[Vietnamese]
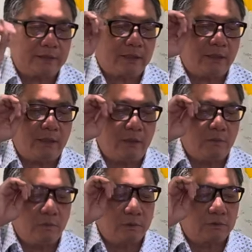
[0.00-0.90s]
sẽ
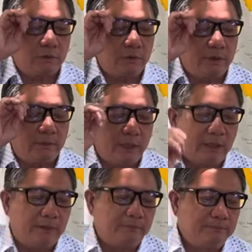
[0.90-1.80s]
vuốt xuống như
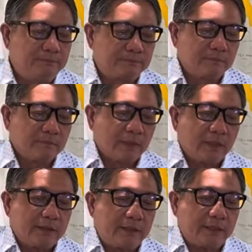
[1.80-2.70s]
mưa
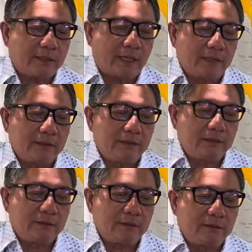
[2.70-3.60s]
chỉ
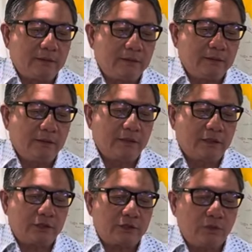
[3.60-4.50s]
cần dương
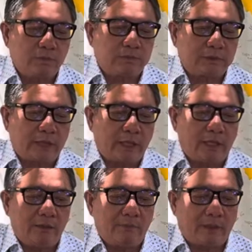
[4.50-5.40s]
được chút
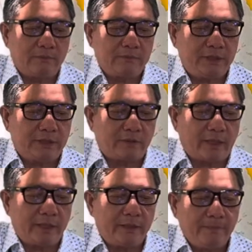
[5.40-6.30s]
tơ mỏng trí
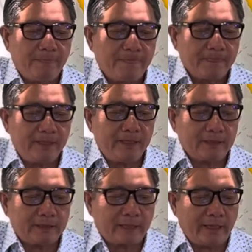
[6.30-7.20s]
tuệ thì
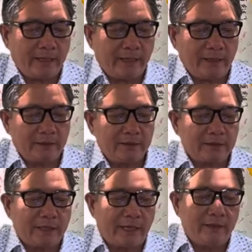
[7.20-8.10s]
những kẻ
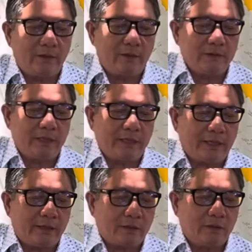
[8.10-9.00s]
được dạy dỗ như
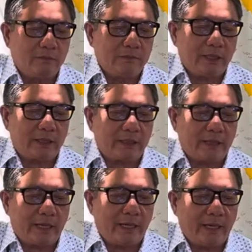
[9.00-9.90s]
vậy cũng nhìn
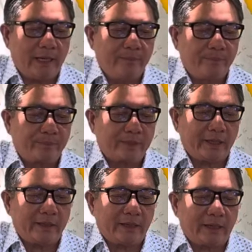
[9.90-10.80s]
ra
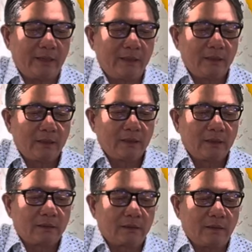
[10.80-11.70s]
ngay rằng
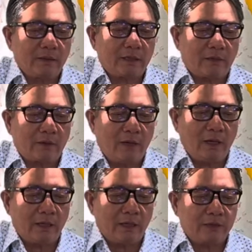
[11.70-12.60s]
nói câu đó
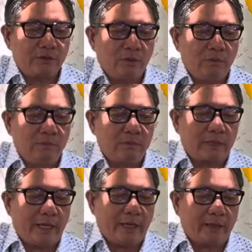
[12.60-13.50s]
là chúng
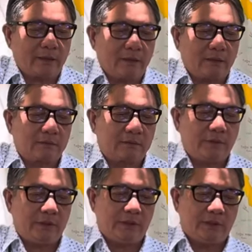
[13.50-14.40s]
đang
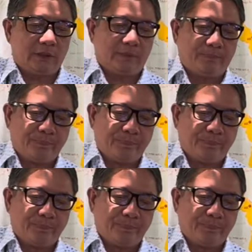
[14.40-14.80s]
tuyên dương